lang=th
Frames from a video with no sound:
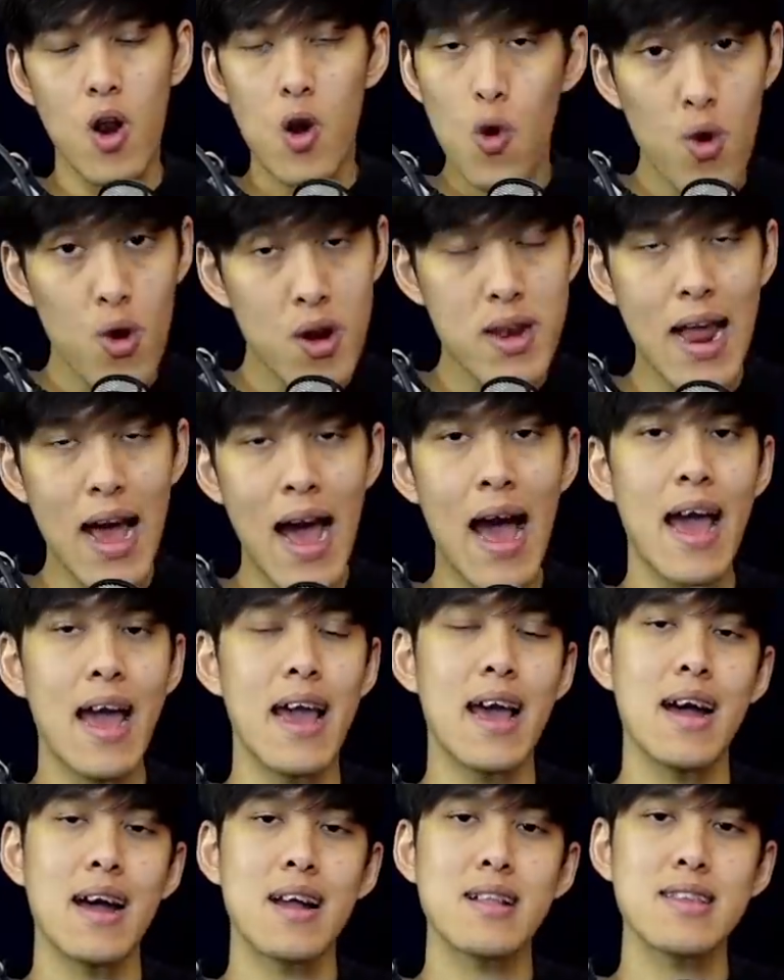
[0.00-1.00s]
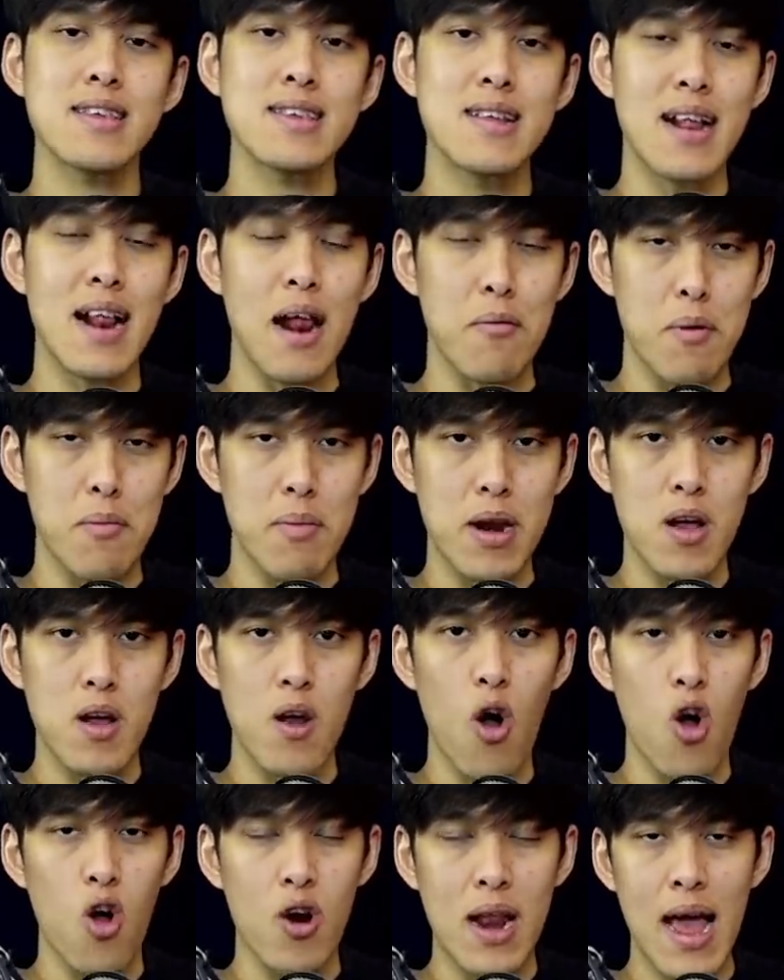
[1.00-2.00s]
ลุ้นได้ฮะที่จะกลับมาเป็น
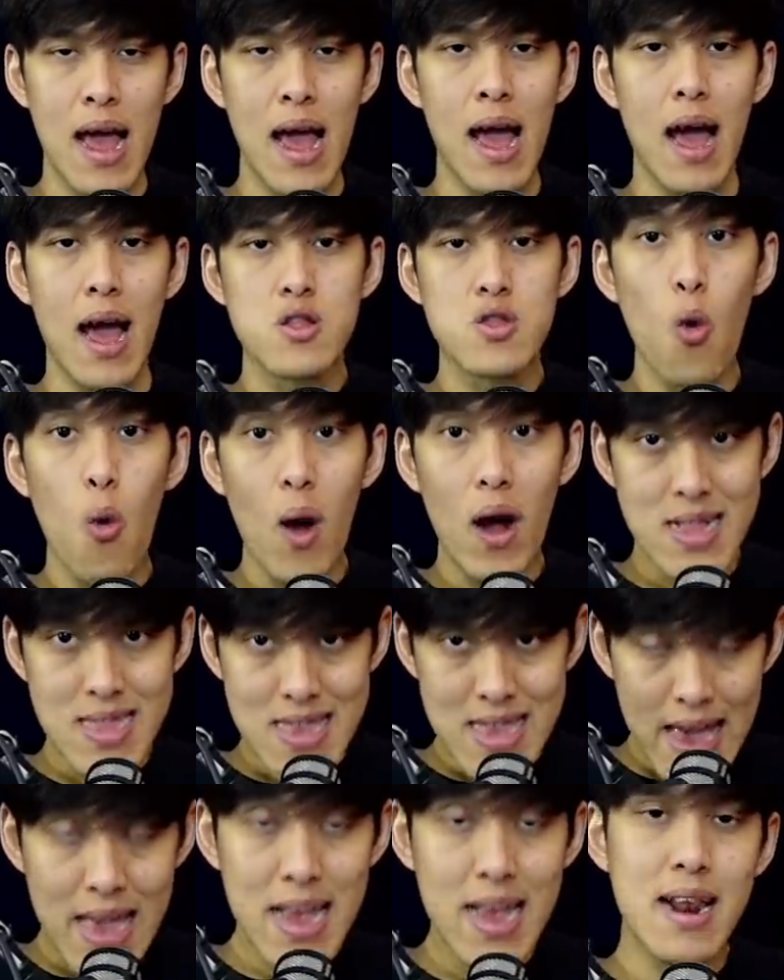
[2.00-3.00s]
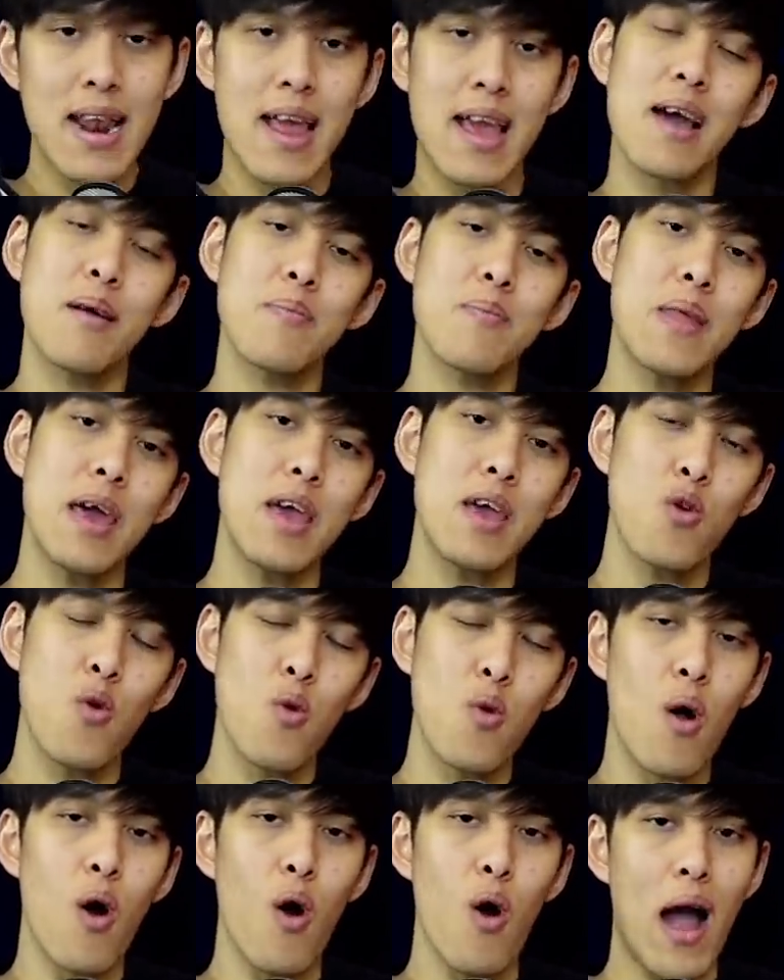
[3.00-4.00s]
กองหน้า ตัวจริงนะครับในยุ
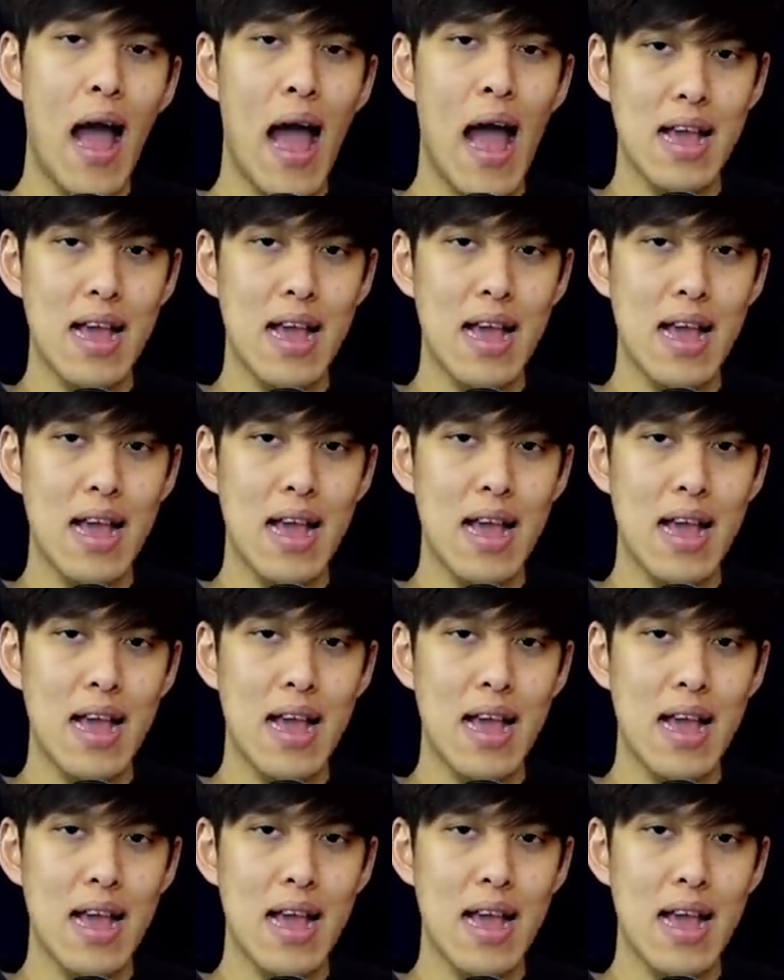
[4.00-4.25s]
คของอา